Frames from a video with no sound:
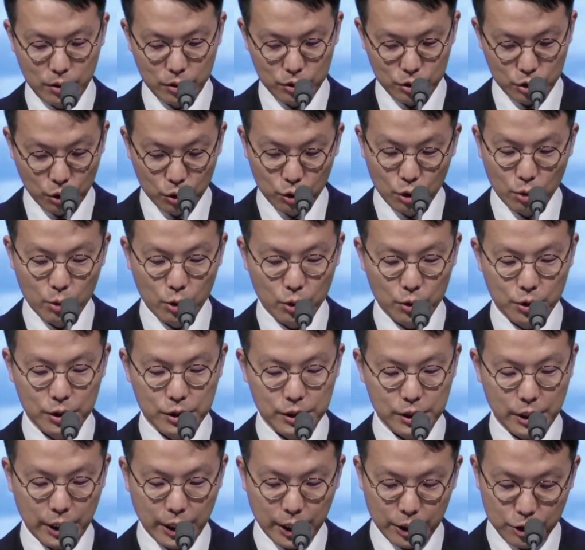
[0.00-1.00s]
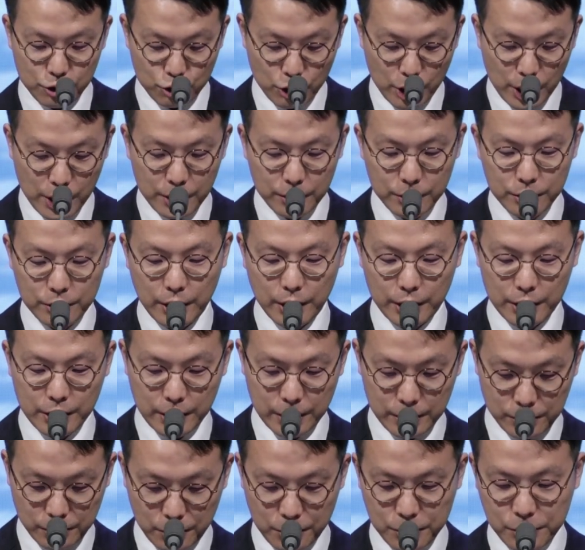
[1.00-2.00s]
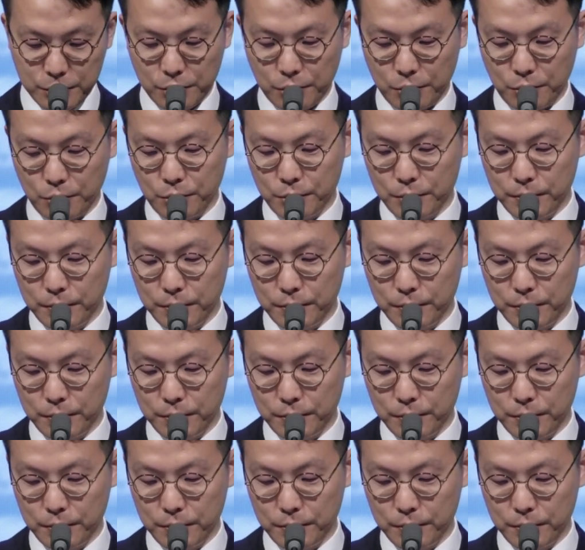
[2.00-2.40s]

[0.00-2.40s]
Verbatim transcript: 저도 모르는 사이에 죄인들의 길에 서 있었고